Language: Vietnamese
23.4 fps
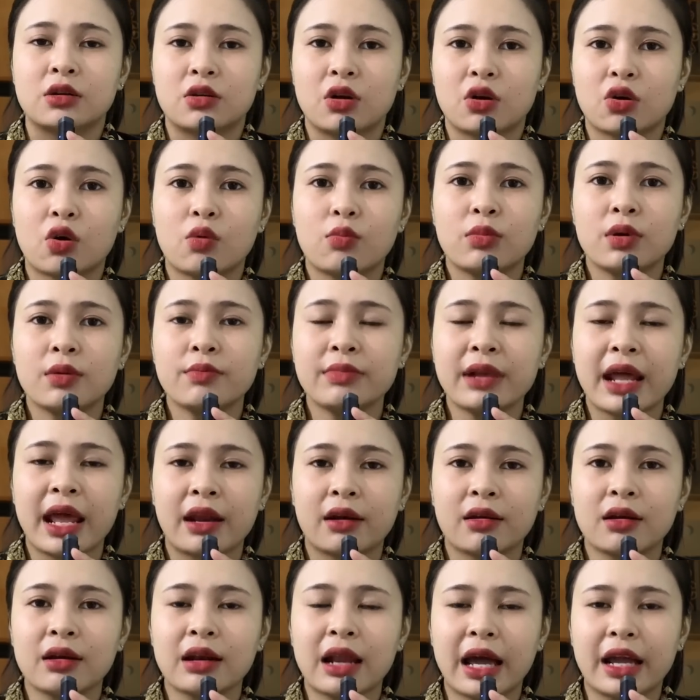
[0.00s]
Rồi con bướm
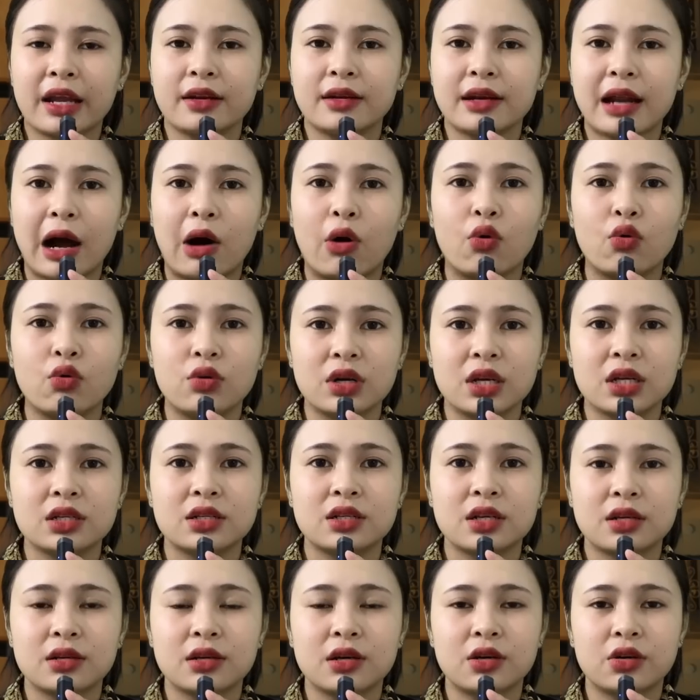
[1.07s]
đen nó lại đậu
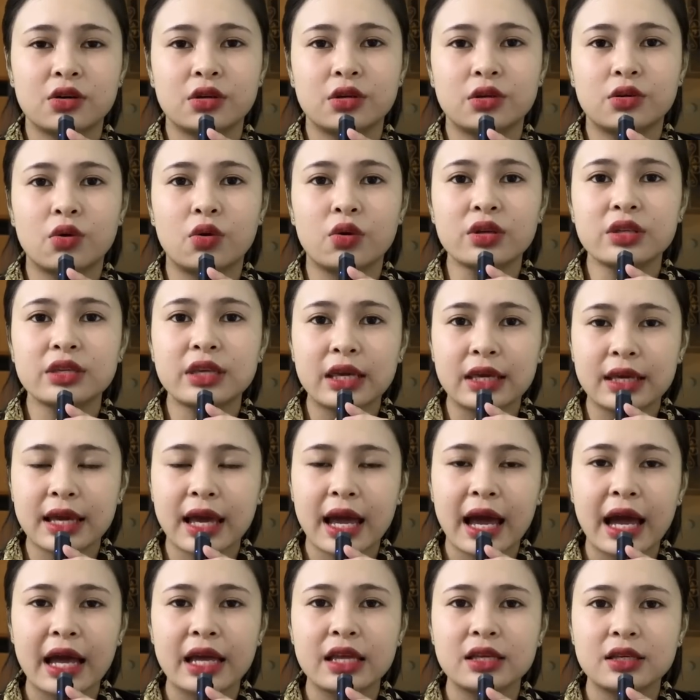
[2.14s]
lên trên người của chị
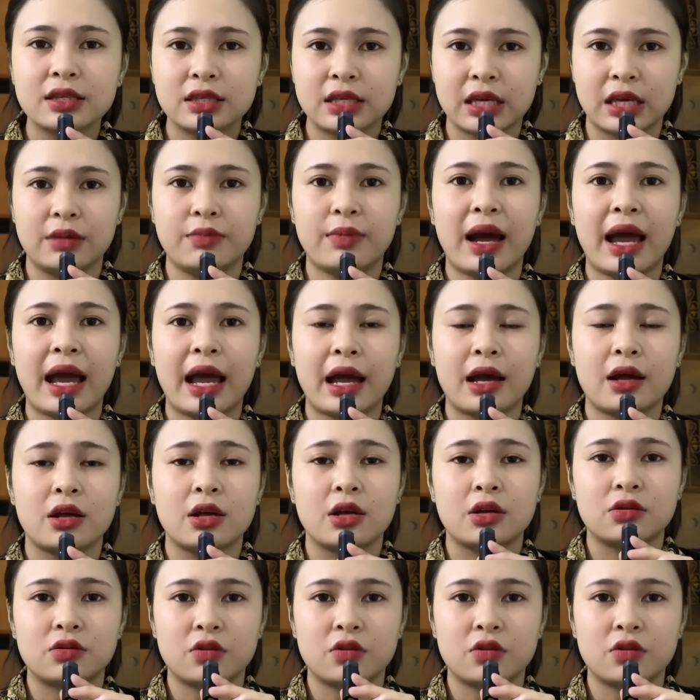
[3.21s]
hai, chị ba,